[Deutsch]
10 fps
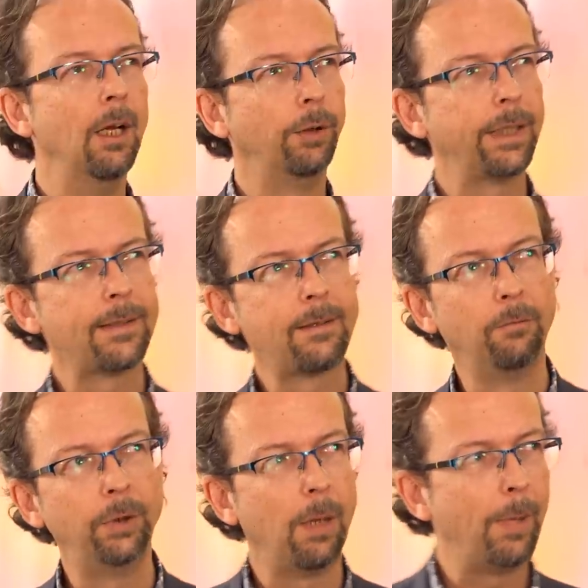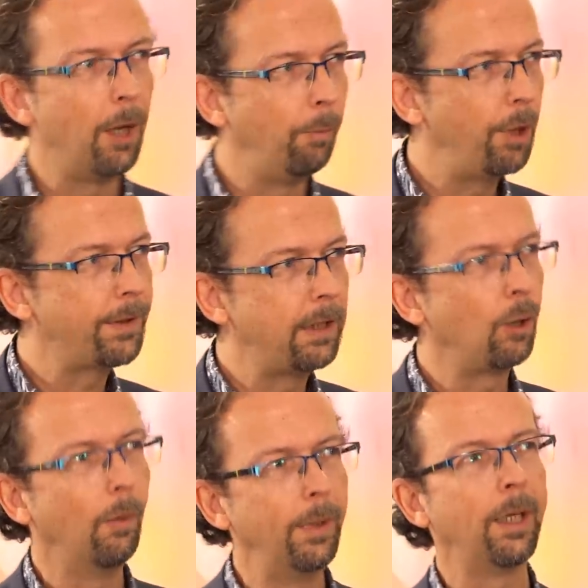Und das ist so wunderbar. Und plötzlich
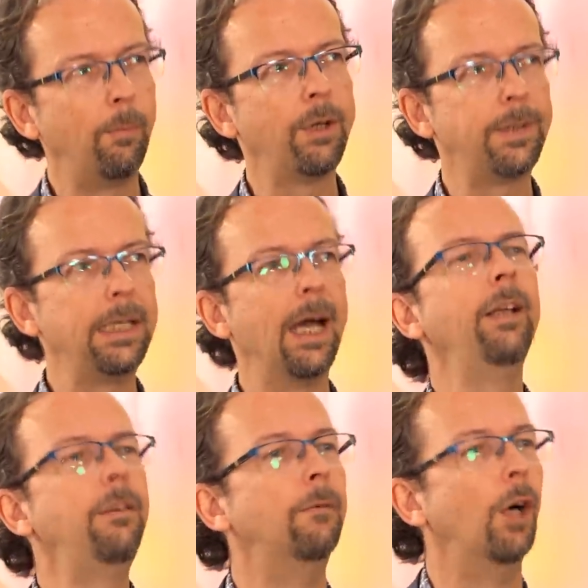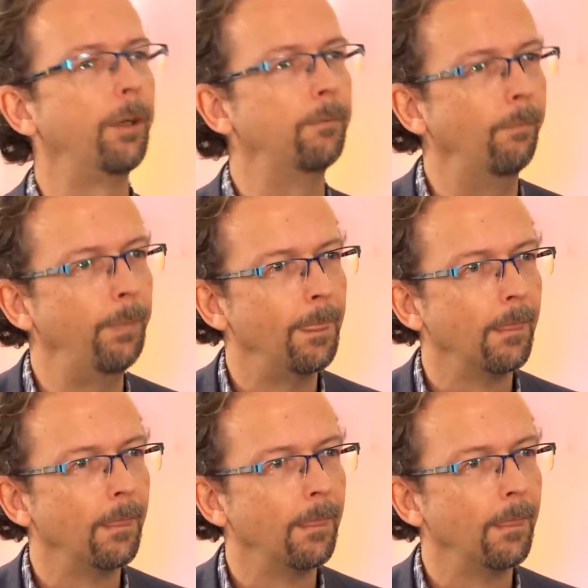kommen dann plötzlich Antworten.